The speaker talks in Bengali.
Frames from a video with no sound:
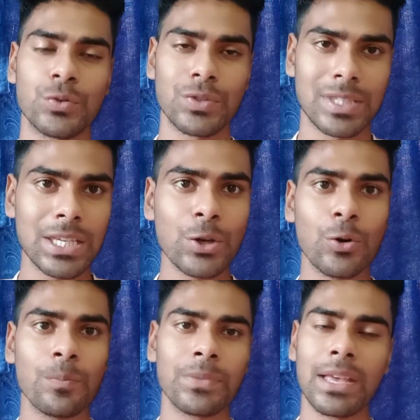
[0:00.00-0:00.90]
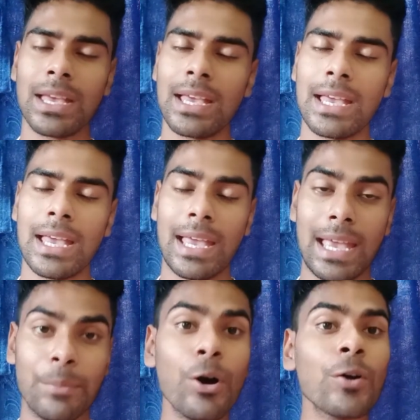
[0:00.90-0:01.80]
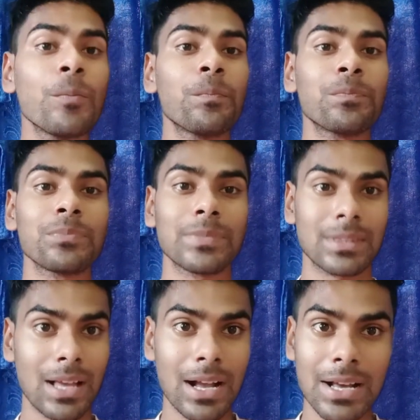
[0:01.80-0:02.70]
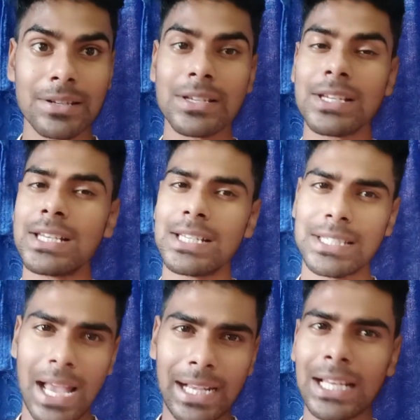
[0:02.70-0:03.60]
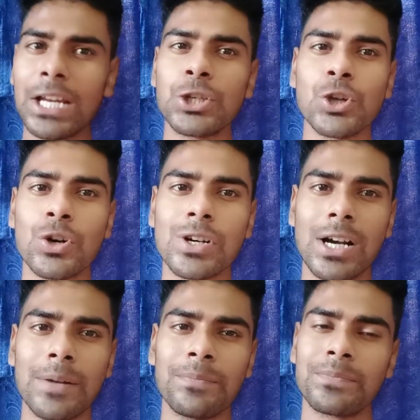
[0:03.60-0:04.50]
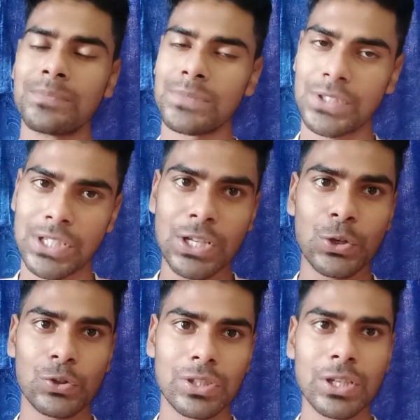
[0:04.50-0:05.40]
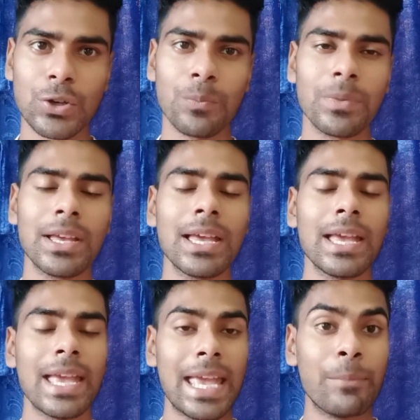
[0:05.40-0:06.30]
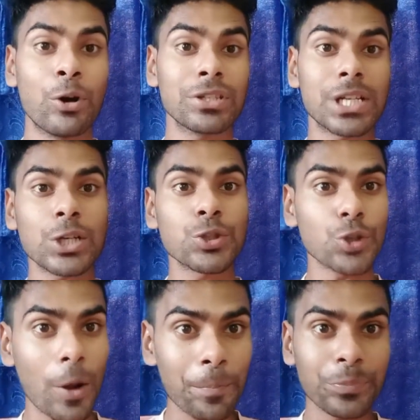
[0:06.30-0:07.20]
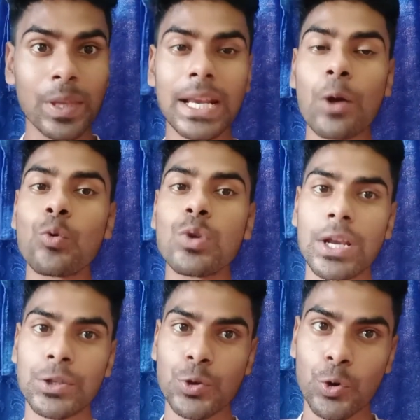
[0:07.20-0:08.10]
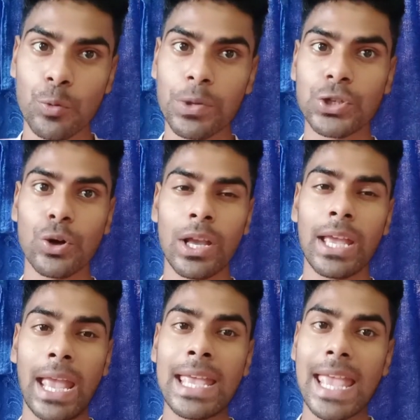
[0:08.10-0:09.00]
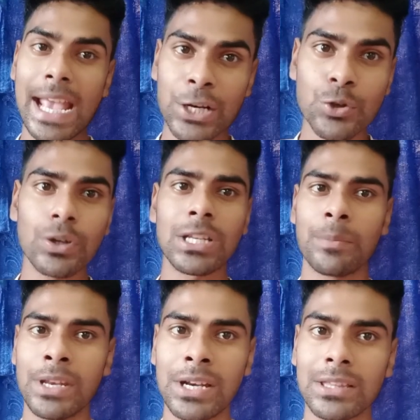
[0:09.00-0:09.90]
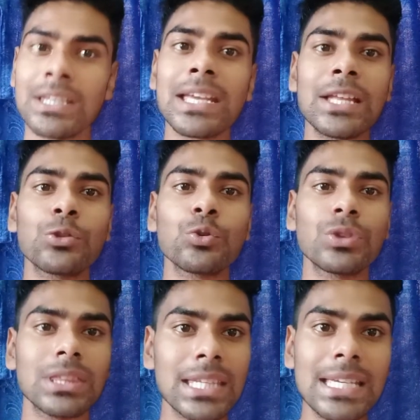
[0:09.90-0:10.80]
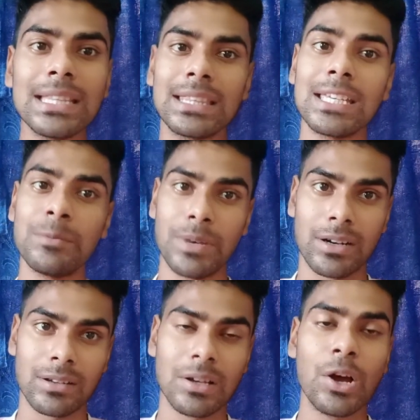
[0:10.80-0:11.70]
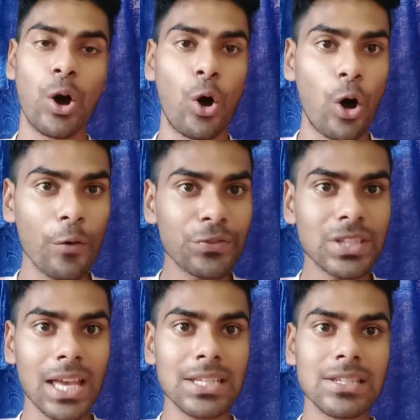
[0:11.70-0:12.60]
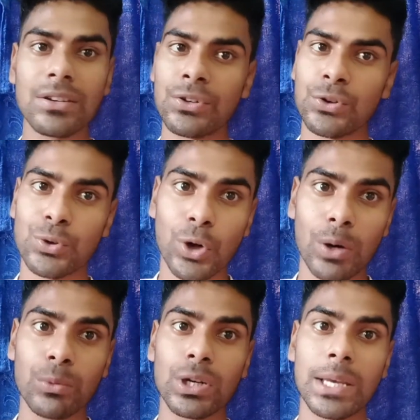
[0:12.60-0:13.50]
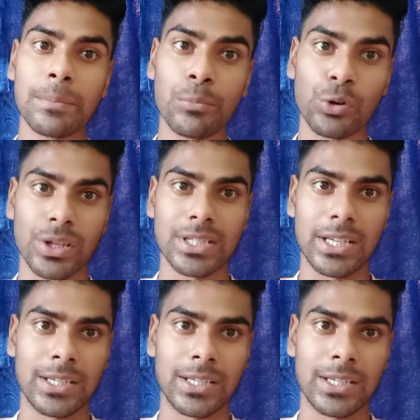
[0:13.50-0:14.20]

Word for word: জিরো এবং তার ট্যাকেলের সংখ্যা ছিল জিরো এবং যেটা সব থেকে উল্লেখযোগ্য বিষয় এই একষট্টি মিনিটে তিনি কিন্তু তিন তিনবার অফসাইডের কবলে পড়েছেন